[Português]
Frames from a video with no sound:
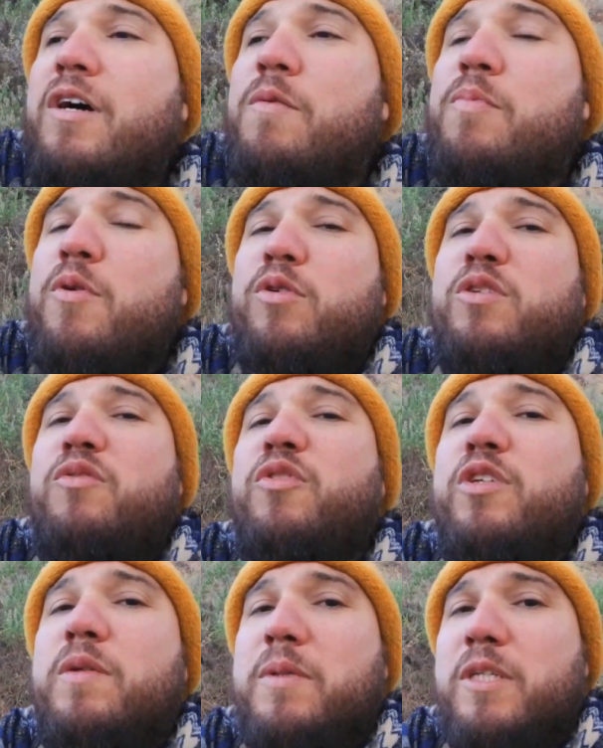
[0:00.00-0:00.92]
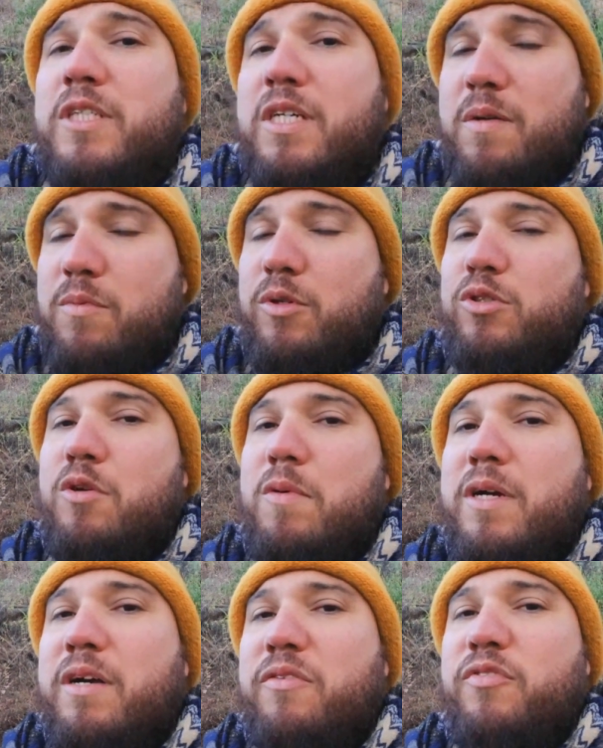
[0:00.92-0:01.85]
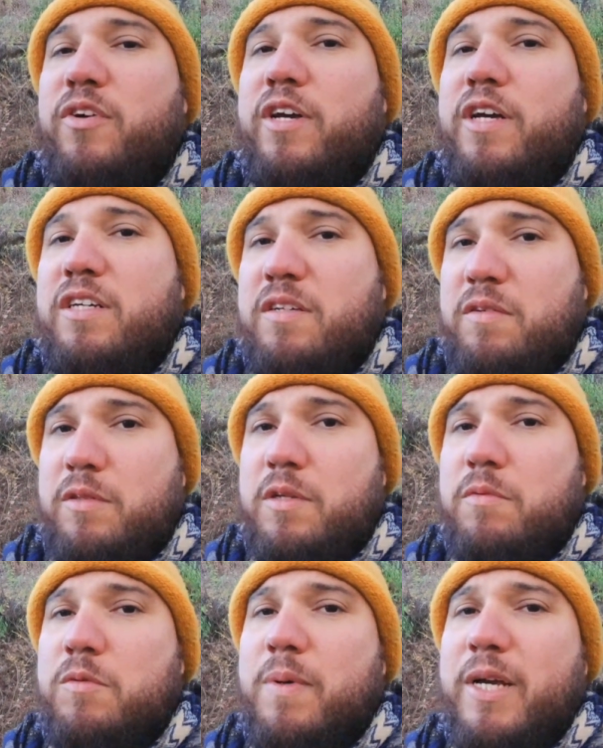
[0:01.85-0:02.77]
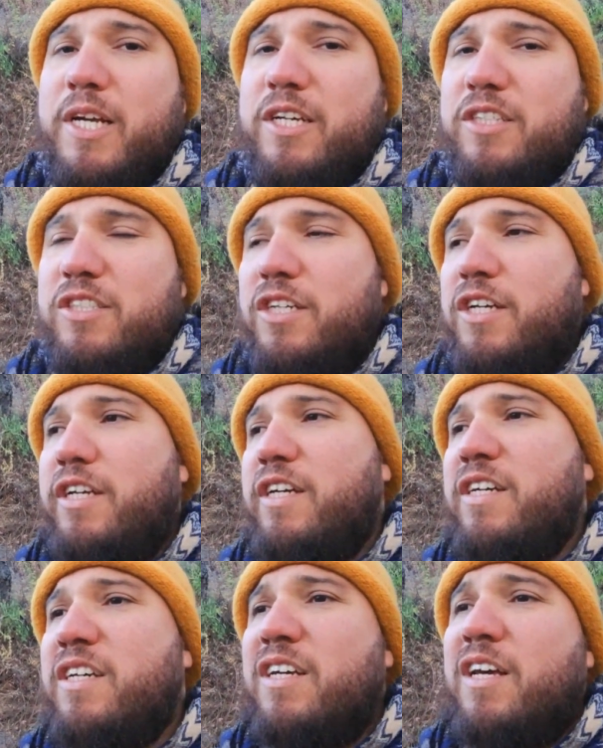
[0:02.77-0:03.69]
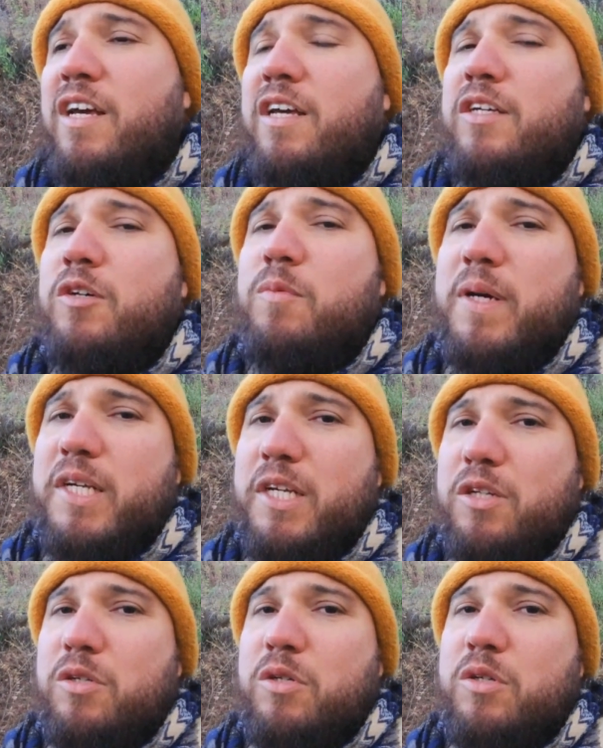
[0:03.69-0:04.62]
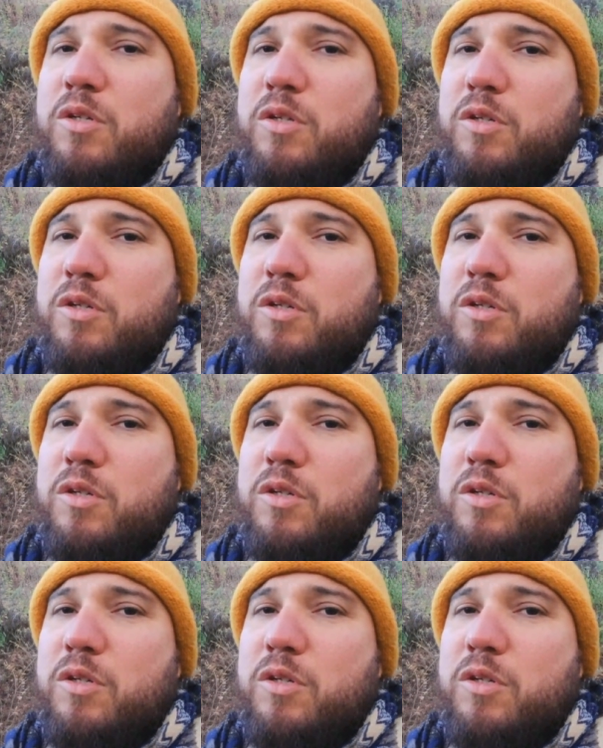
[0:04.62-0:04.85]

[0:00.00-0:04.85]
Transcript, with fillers: Tá um pouco difícil porque a gente acabou de tomar café, estamos de barriga cheia, e o banheiro